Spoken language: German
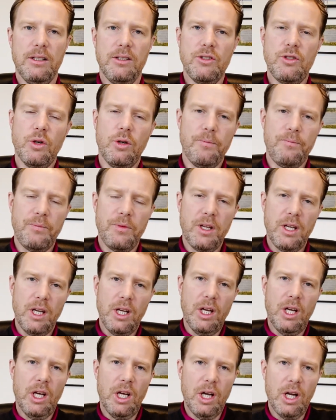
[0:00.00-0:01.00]
So,
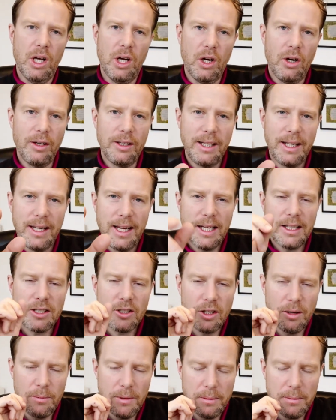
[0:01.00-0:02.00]
und
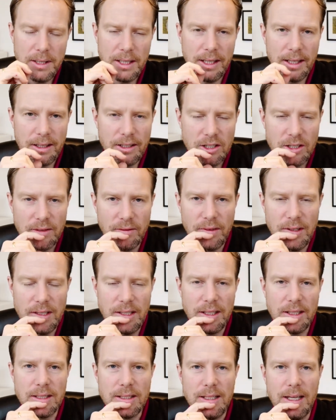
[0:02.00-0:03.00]
jetzt kommt nämlich ein ganz
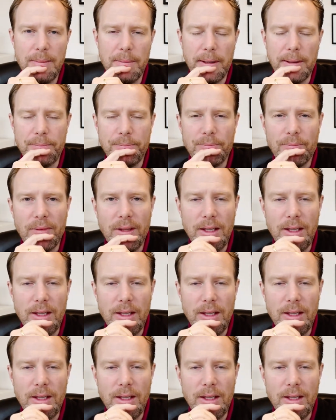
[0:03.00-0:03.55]
wichtiges Thema.